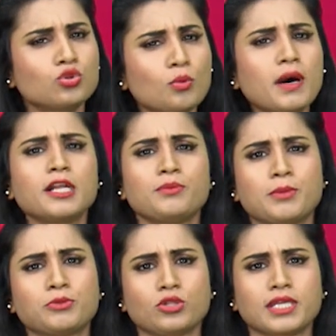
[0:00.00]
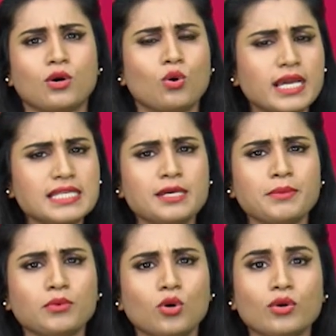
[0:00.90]
దుమారం రేపుతోంది ఒకే
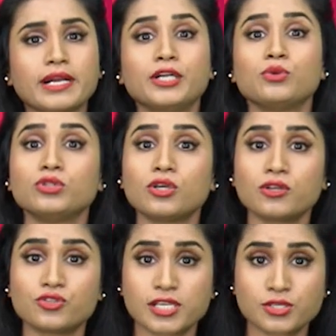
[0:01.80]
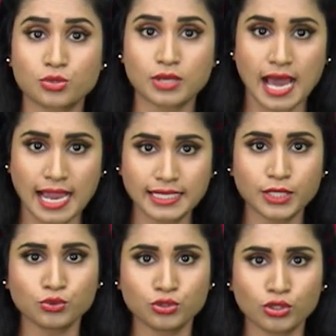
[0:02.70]
సమయంలో రెండు ఉద్యోగులు చేస్తున్న
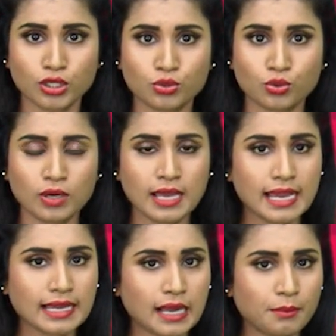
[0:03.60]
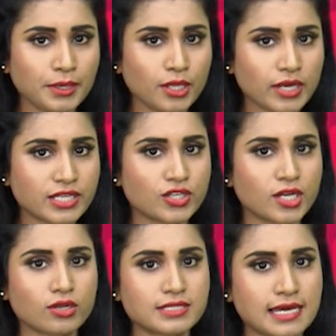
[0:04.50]
ఐటీ ఉద్యోగులకు కంపెనీలు
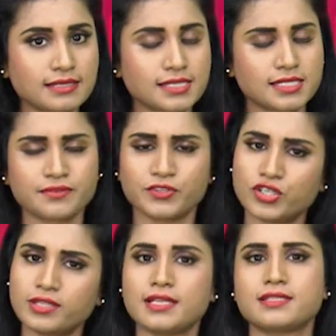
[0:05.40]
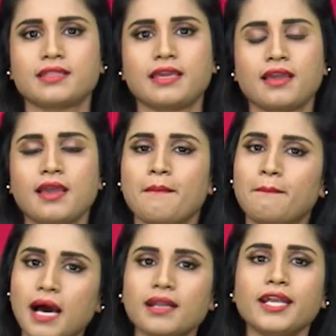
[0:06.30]
హెచ్చరికలు జారీ చేసిన విషయం తెలిసిందే
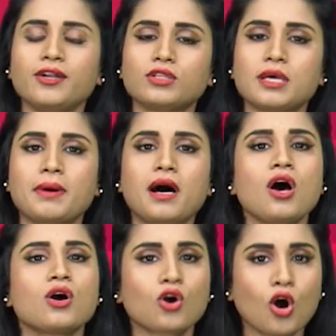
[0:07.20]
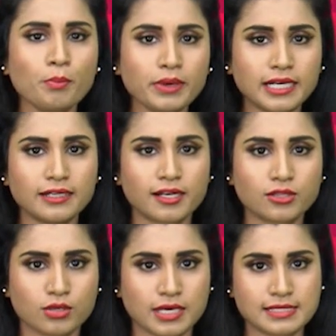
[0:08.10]
మార్కెట్లో తమ
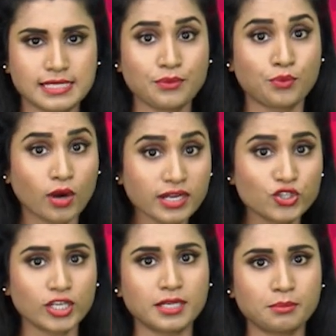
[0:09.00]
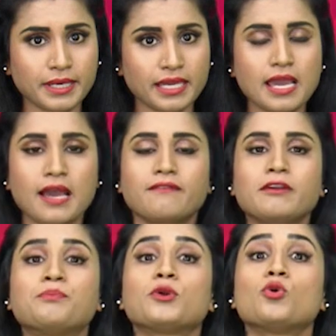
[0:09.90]
కాంపిటేటర్లతో కలిసి వర్క్ చేయడంపై
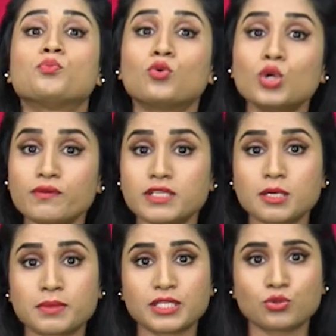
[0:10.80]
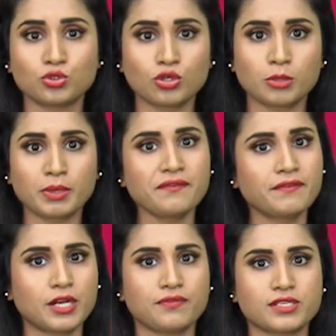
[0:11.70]
విప్రో మూడు వందల మంది ఉద్యోగులపై
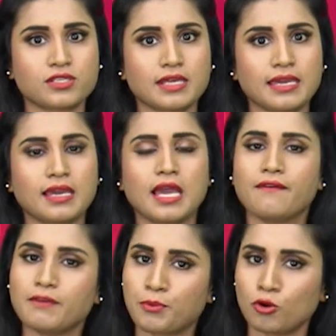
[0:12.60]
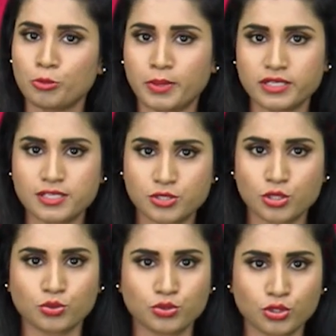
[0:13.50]
వేటు వేసింది విప్రోలో
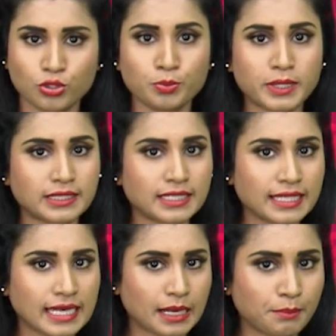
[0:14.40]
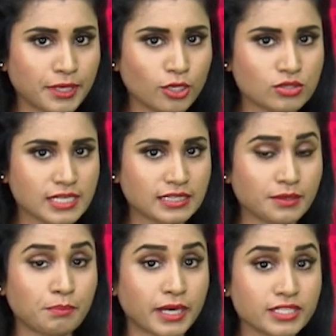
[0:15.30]
పనిచేస్తున్న ఉద్యోగులు ప్రత్యర్థి కంపెనీలో
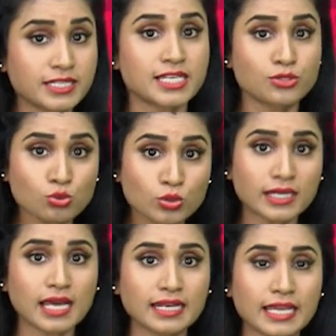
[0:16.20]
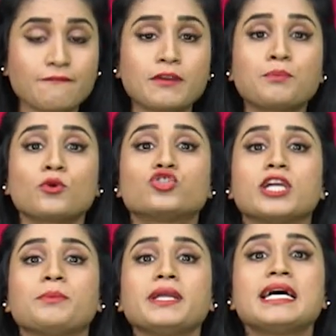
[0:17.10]
సైతం పని చేస్తుండటాన్ని విప్రో
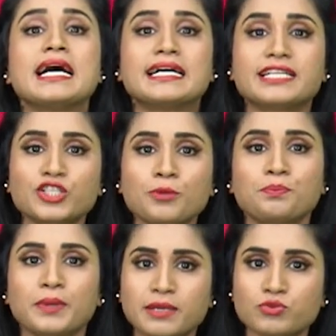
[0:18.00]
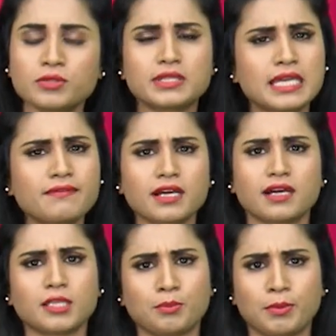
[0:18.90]
చైర్మన్ రిషబ్ ప్రేమ్జీ
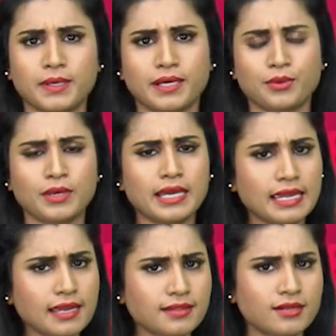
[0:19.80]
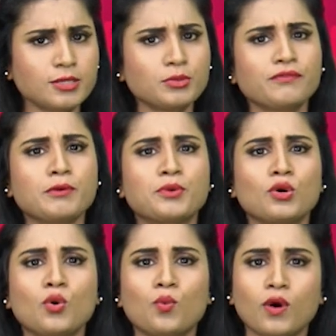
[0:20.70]
తీవ్రంగా తప్పుపట్టారు ఈ తరుణంలో
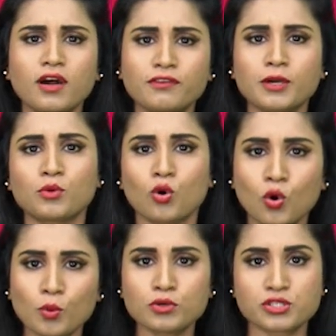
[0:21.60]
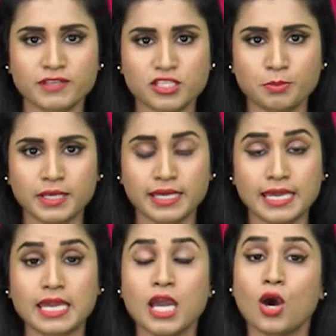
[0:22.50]
విప్రో వర్క్ ఫ్రం హోమ్కు స్వస్తి
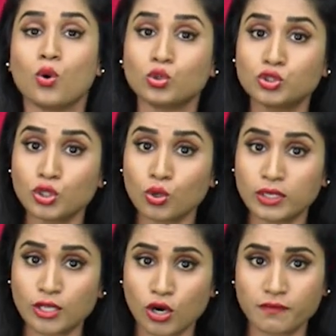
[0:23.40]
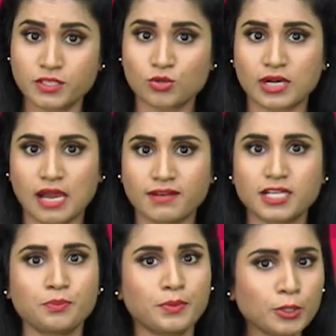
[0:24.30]
పలికి ఉద్యోగుల్ని ఆఫీసుకు
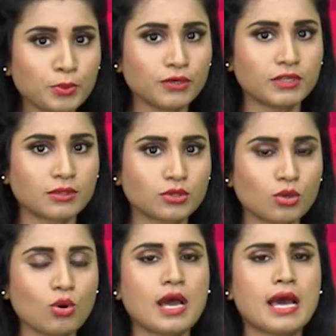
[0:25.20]
రావాలని పిలుపునివ్వడంతో